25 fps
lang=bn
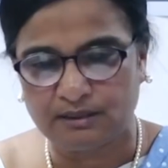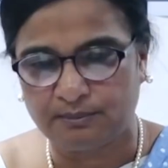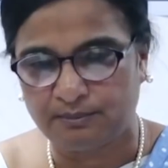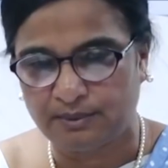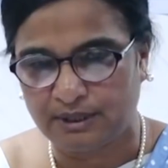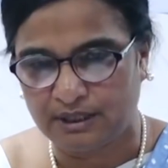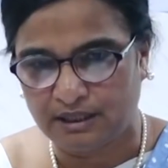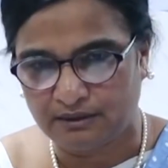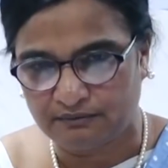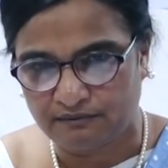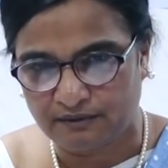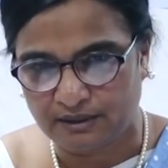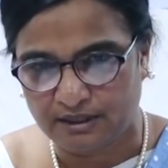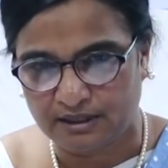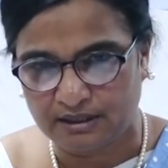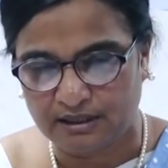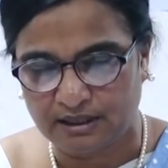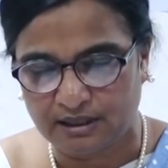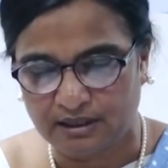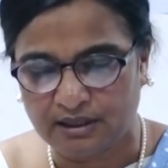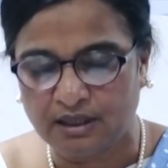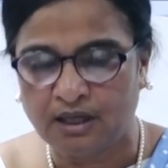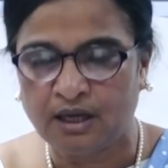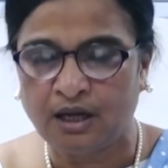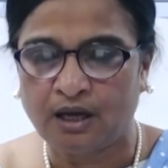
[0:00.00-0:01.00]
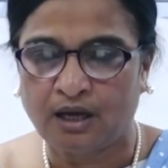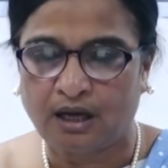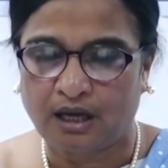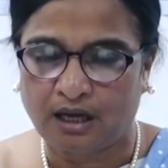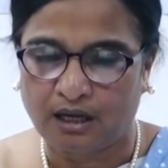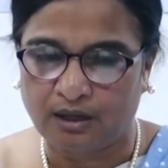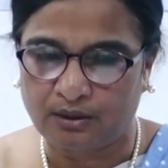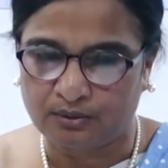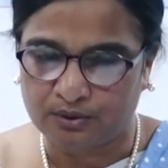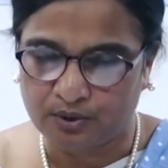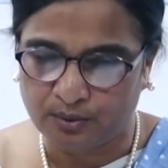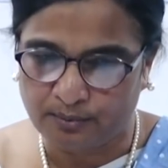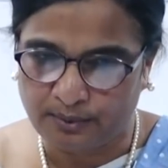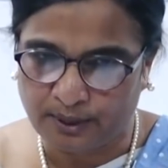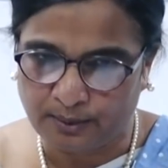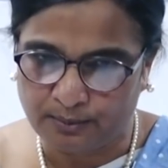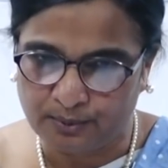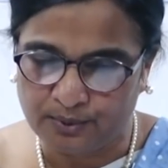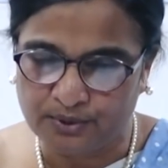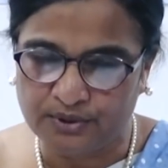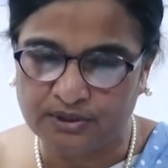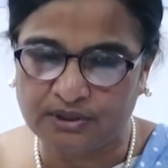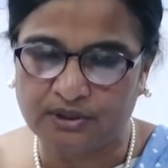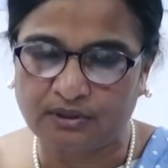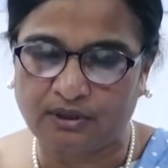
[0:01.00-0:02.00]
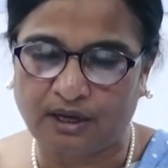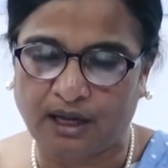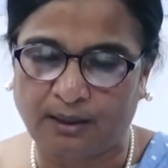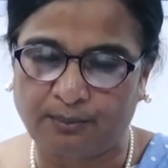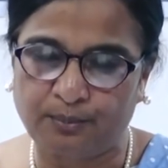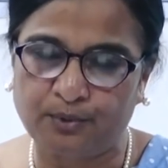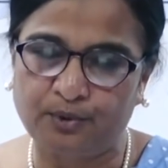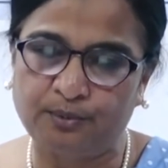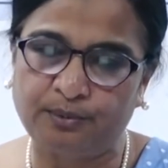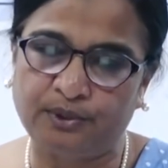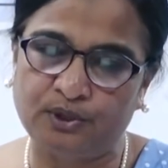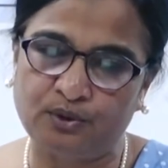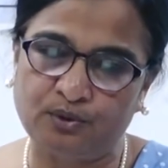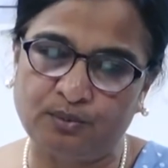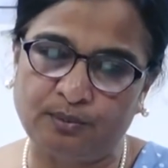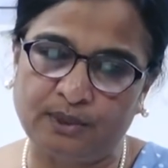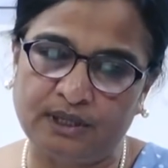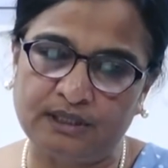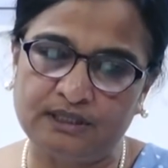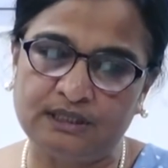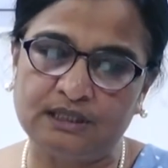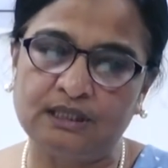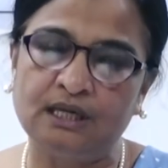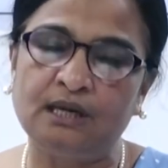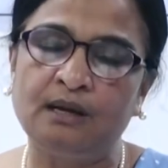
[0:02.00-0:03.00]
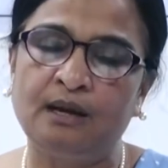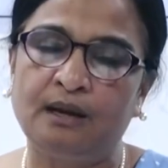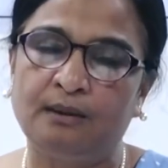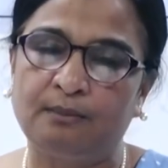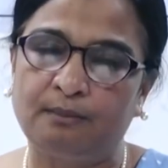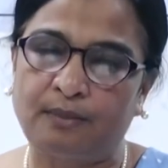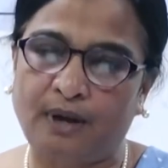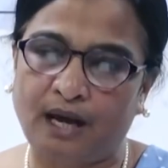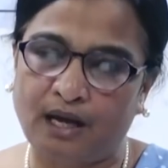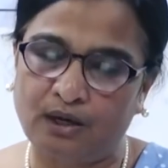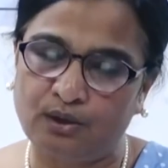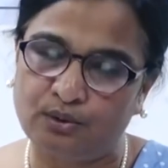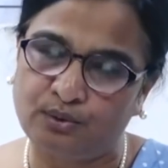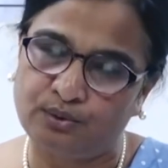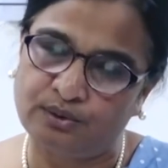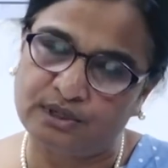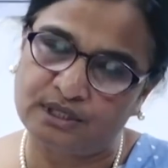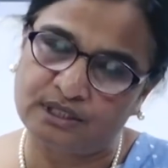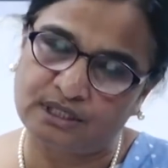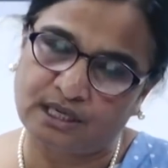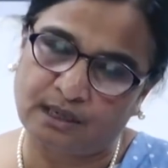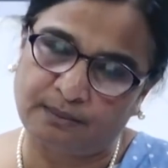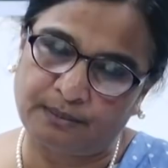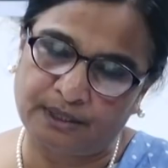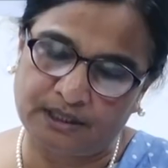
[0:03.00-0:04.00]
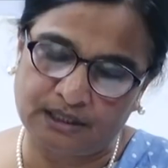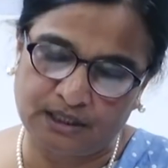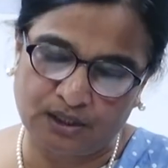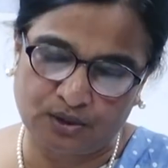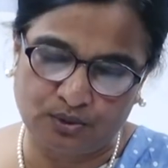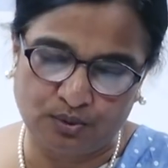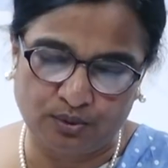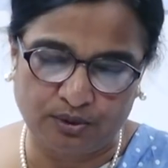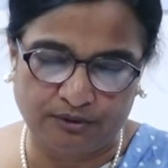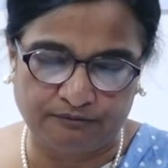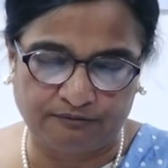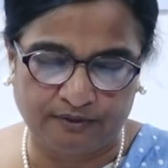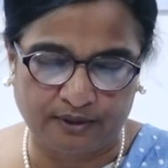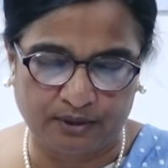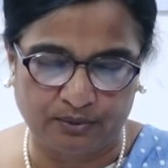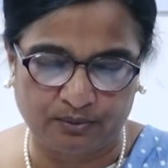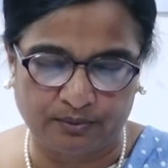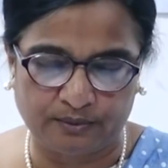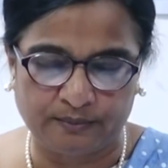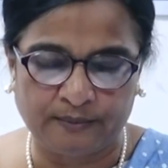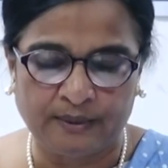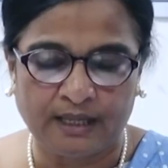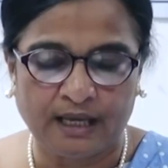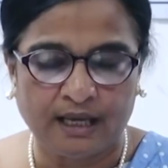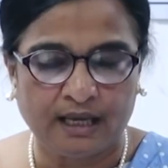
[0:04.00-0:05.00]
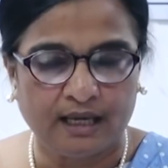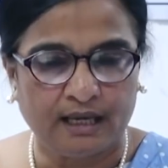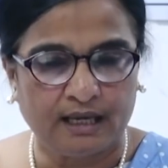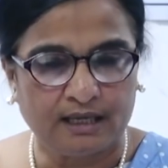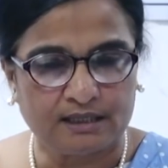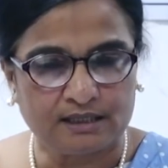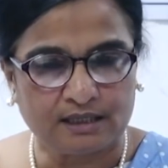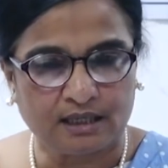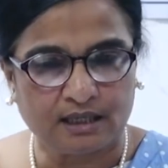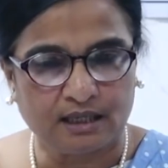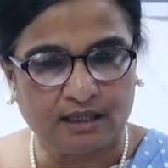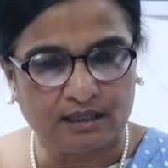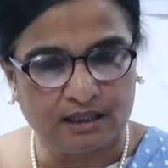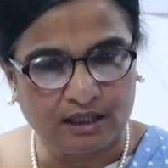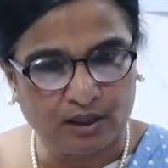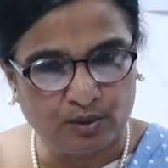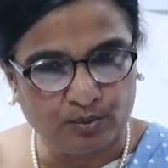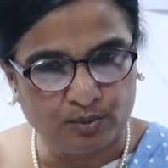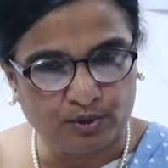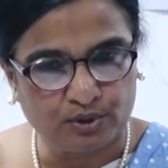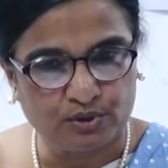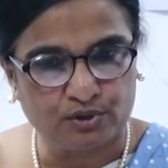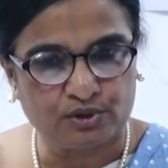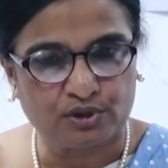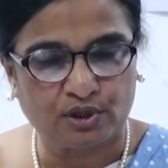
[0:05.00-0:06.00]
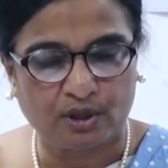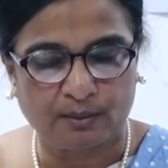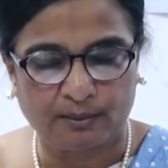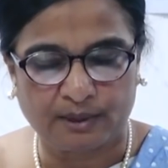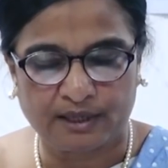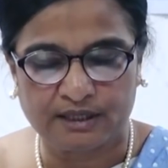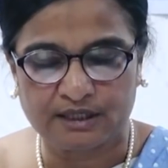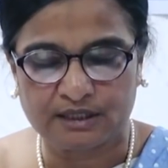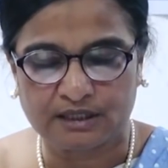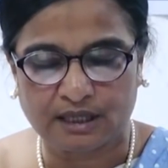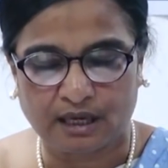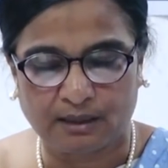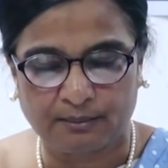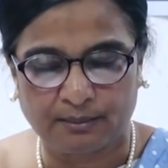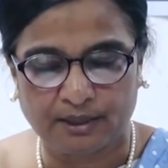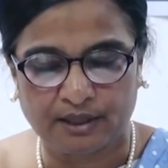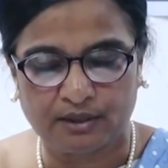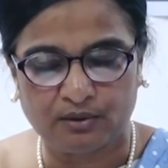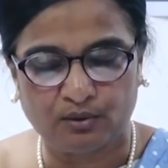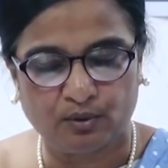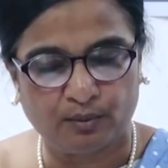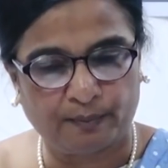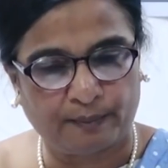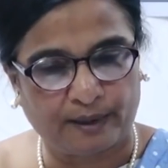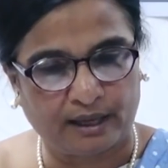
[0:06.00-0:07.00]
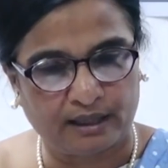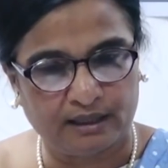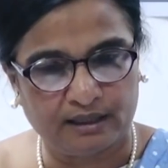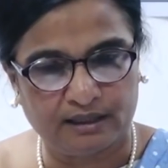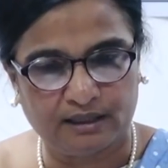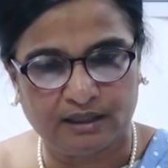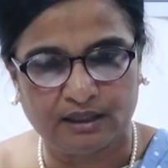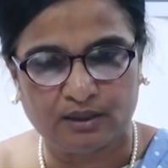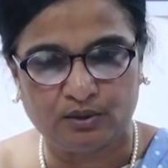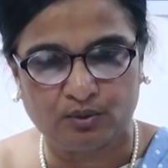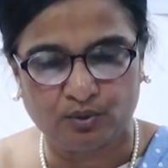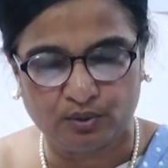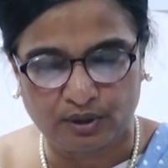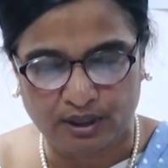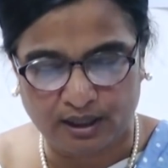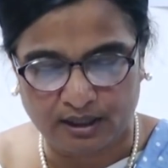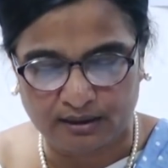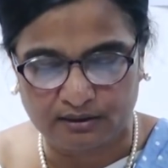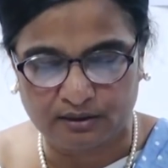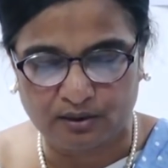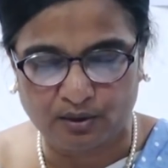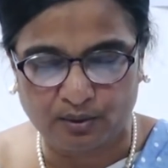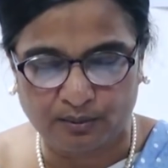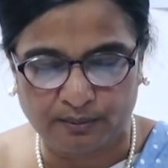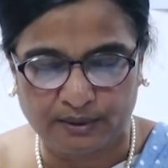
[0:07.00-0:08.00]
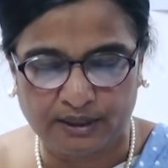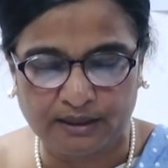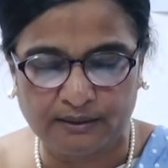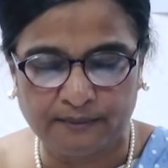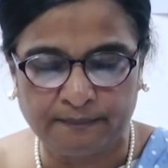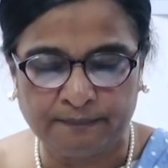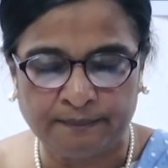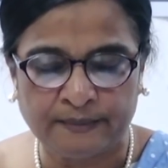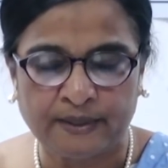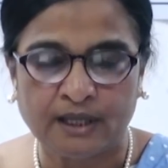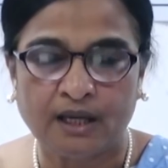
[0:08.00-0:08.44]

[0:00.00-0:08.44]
একটি বিনে ফেলে দিন অথবা ব্যবহৃত কাপড় বা রুমালটি ভালো করে সাবান দিয়ে ধুয়ে ফেলুন এছাড়া নিয়মিত সবাই সাবান ও পানি দিয়ে দুই হাত ধোবেন